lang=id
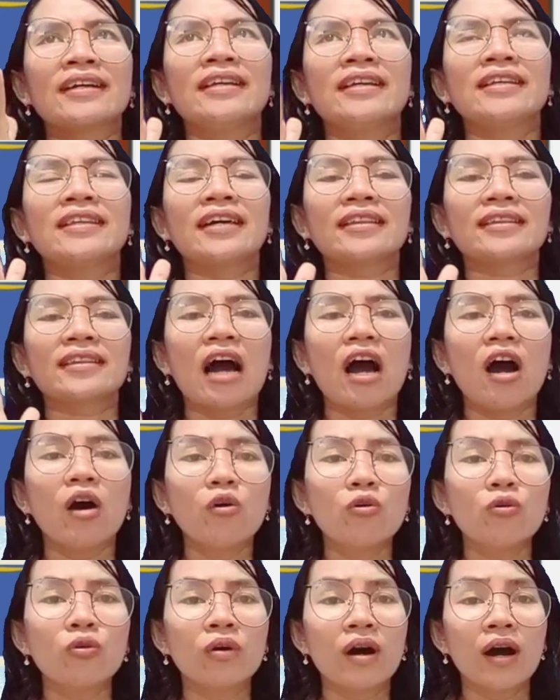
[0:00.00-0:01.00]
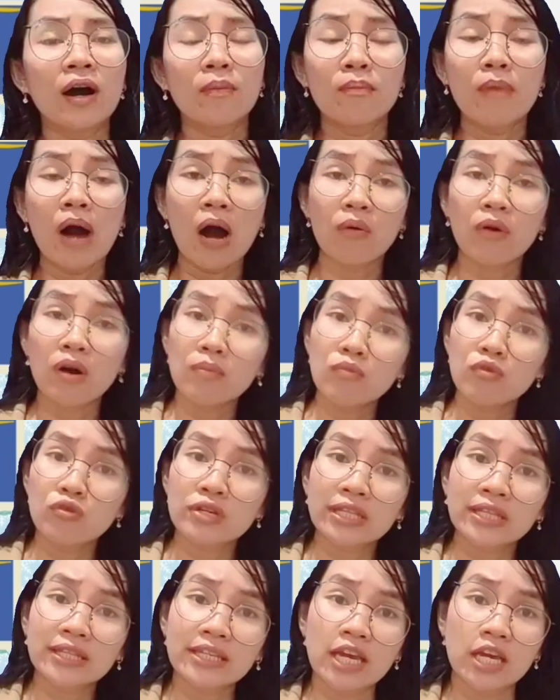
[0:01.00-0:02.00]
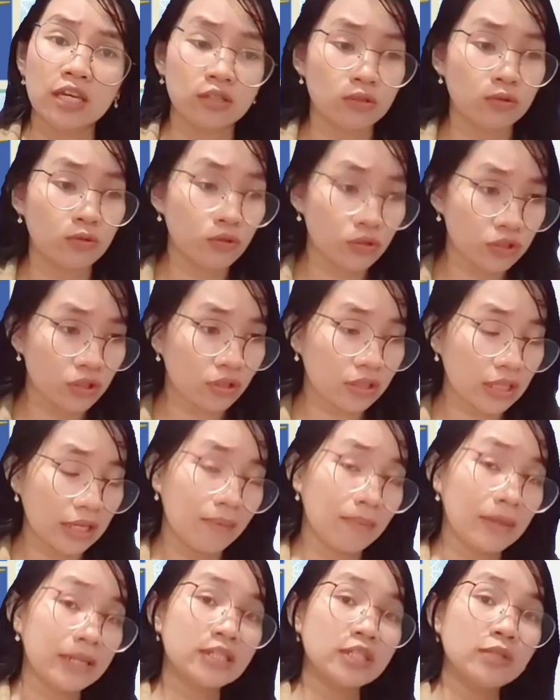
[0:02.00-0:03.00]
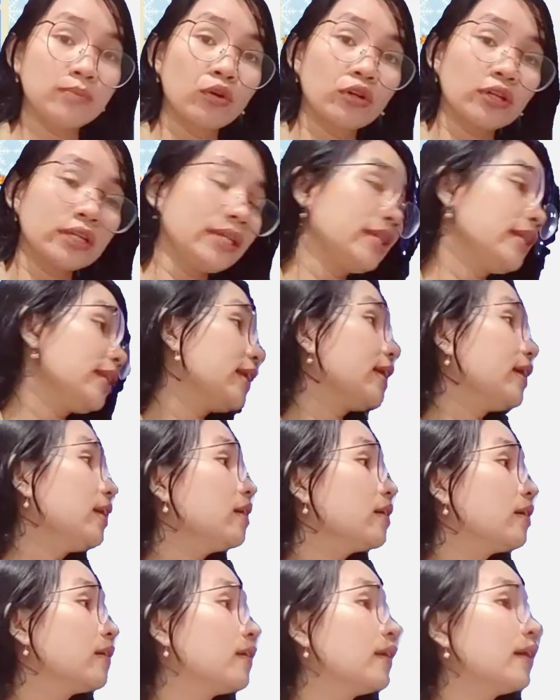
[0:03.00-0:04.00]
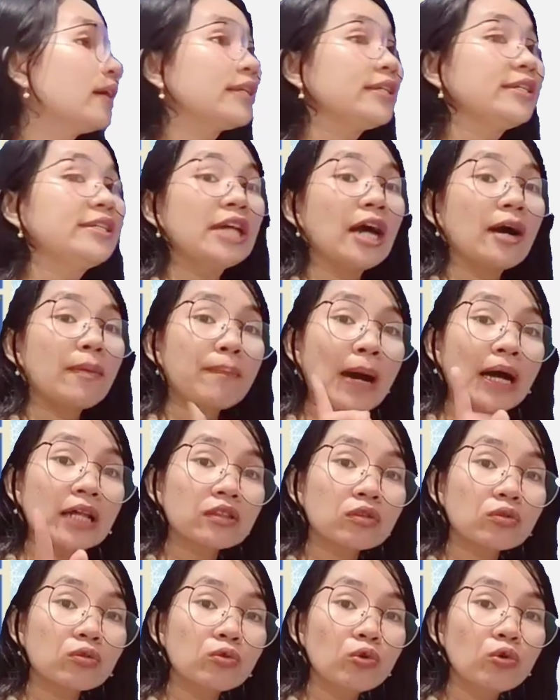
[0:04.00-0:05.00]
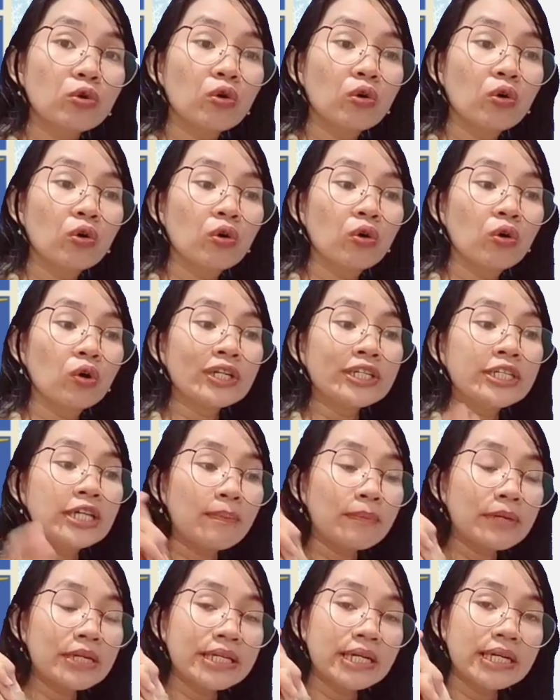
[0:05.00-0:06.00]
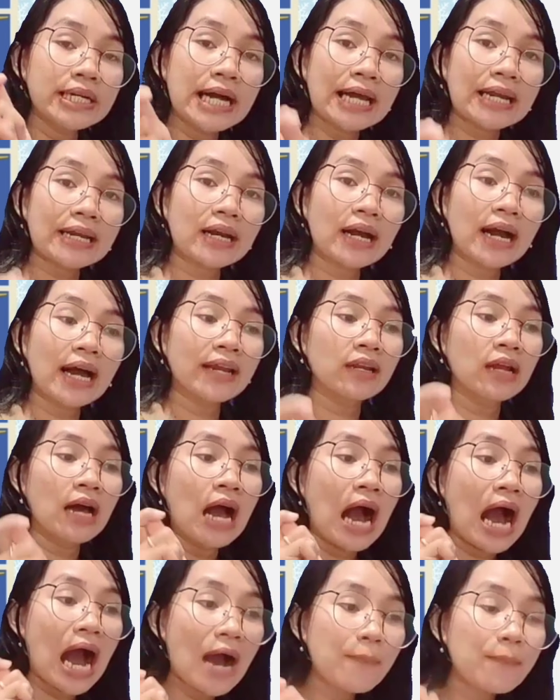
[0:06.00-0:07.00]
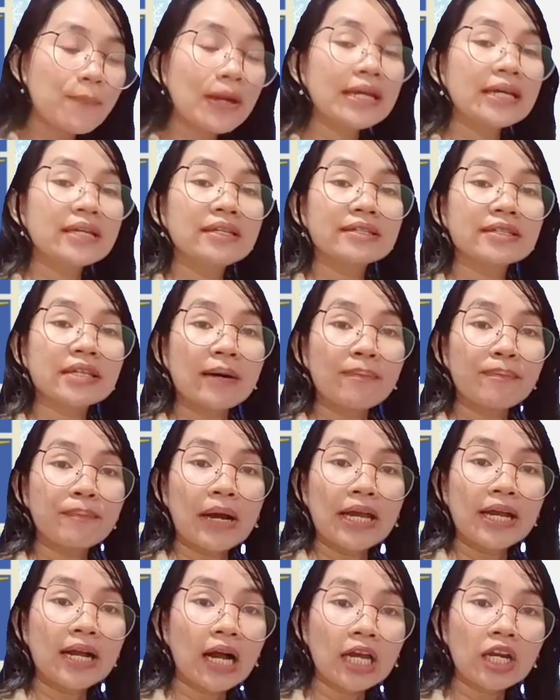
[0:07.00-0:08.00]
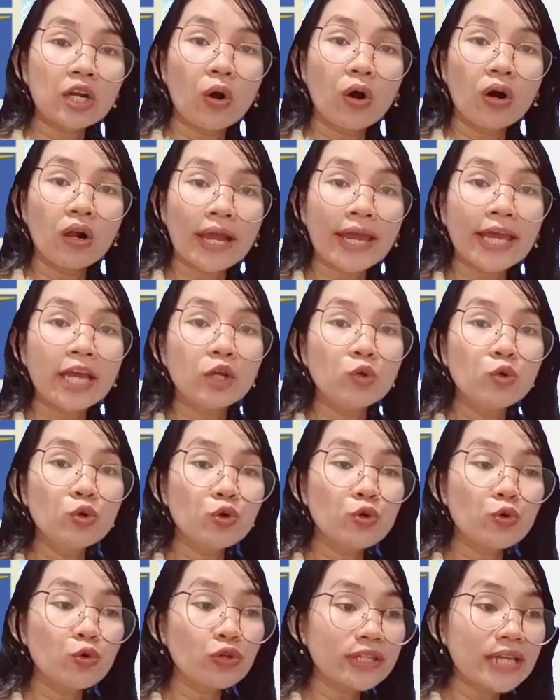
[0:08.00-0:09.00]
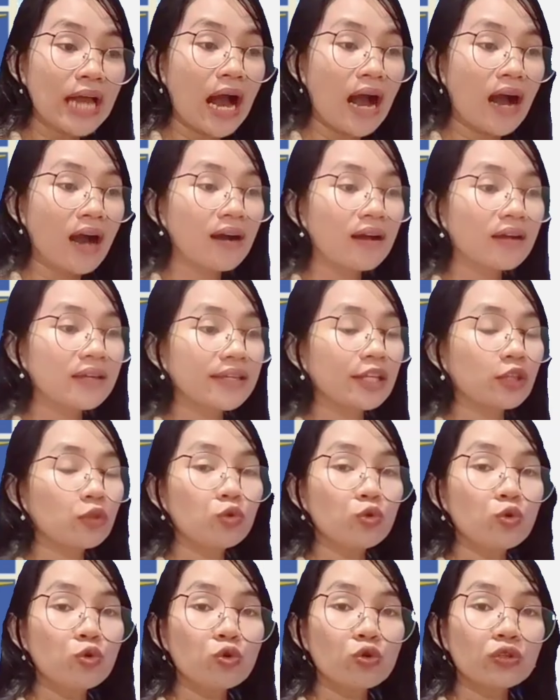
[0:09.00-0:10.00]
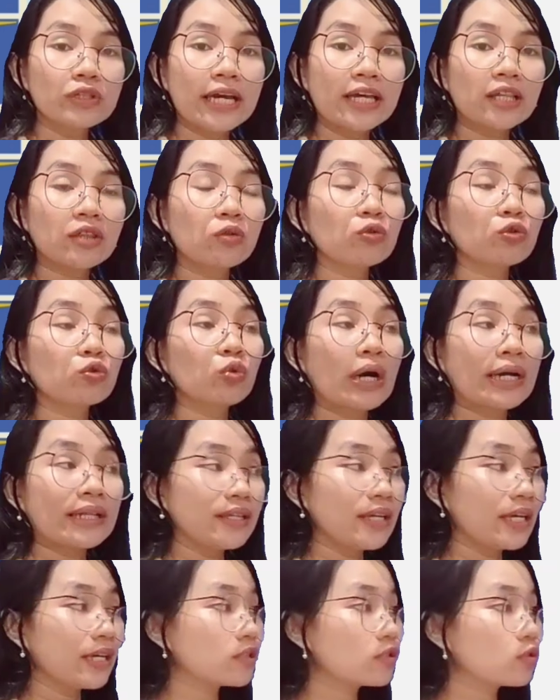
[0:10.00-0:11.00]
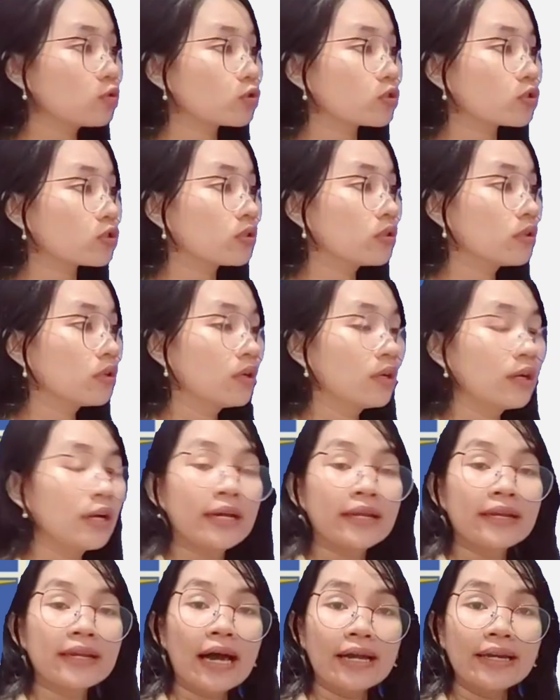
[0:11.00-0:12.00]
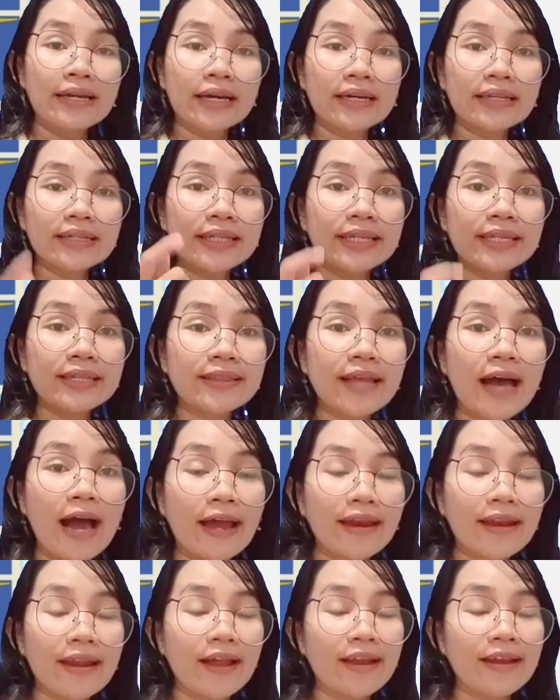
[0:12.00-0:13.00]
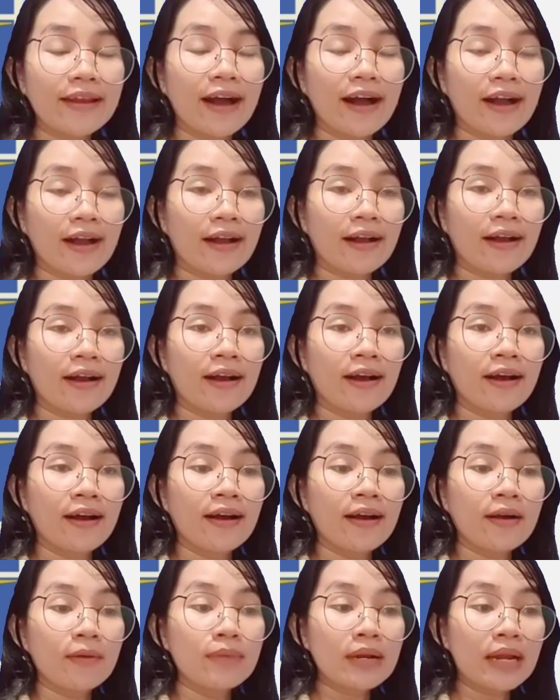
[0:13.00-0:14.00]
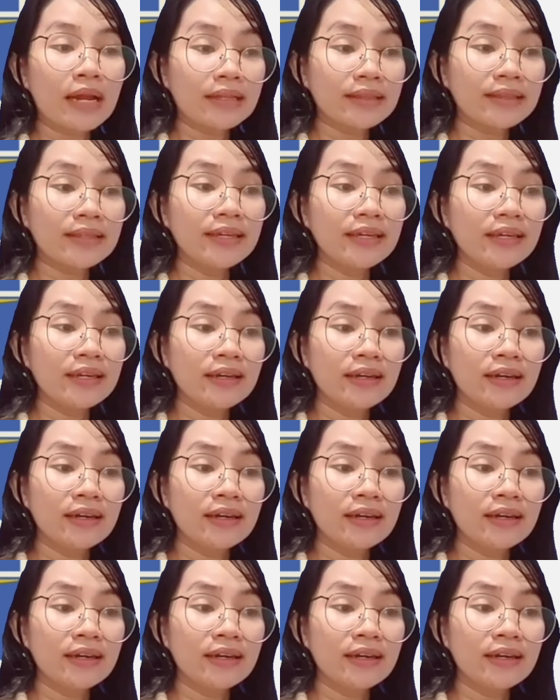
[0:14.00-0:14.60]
kita tahu bahwa murid Yesus terutama Simon ini dia patuh. Dia mendengarkan apa yang disampaikan oleh gurunya, yaitu gurunya itu Tuhan Yesus. Nah, dengan kita anak-anak berarti